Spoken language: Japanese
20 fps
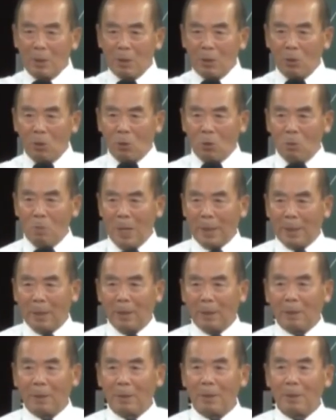ここま
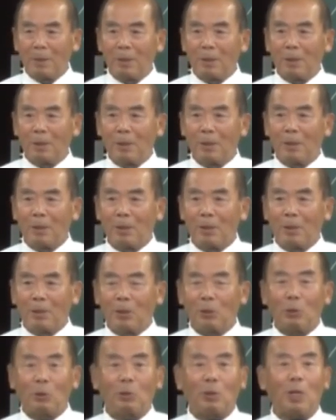で
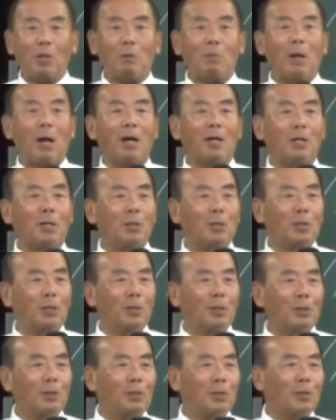と言ったのは
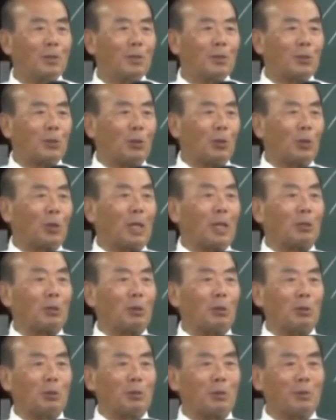その血
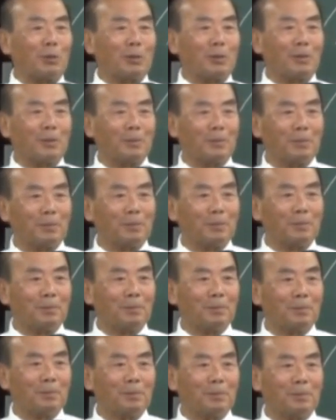統の人です
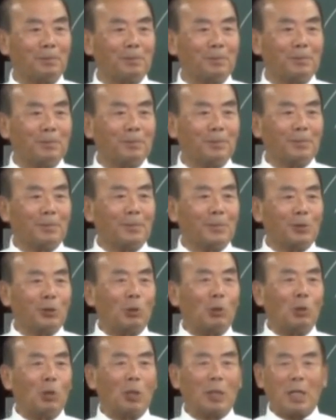
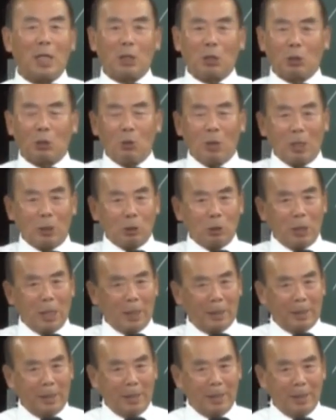その血統が途絶
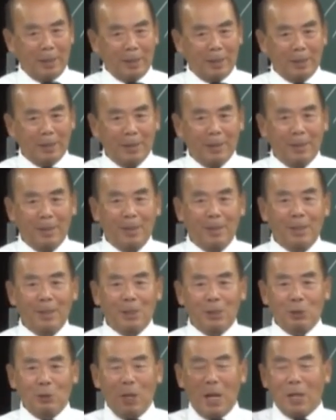えたら
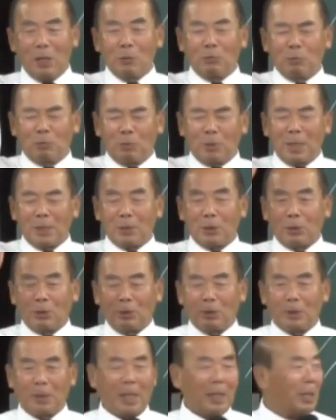ユダヤの復活す
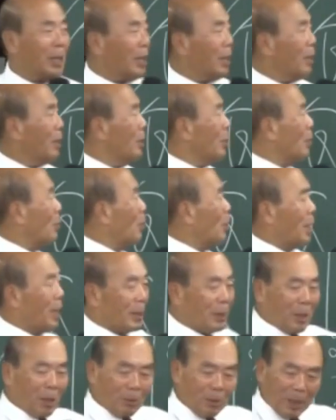るさっきここに
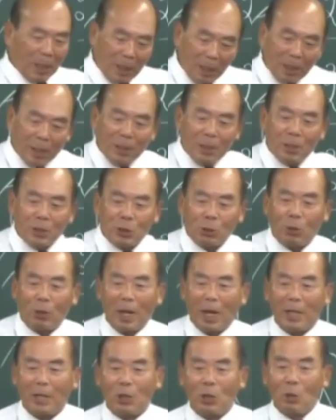あったように将
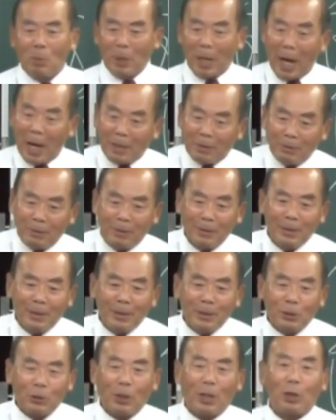来よみがえる
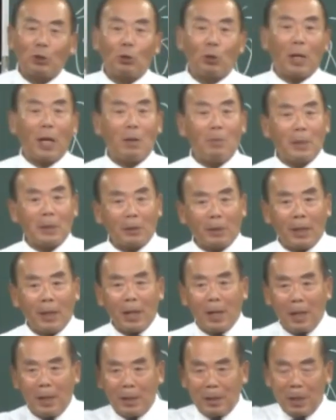それが途絶えますか
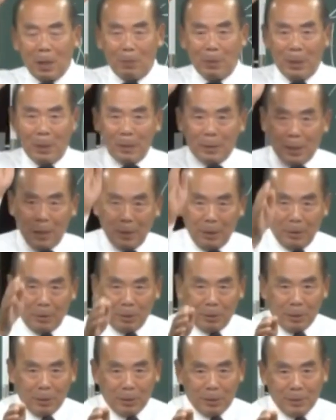らやめなさいって
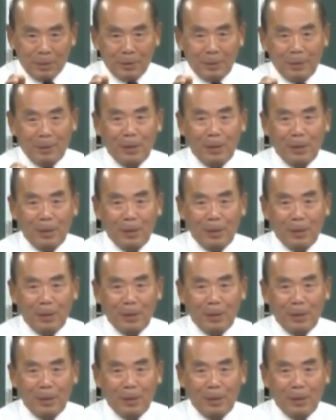言ったんです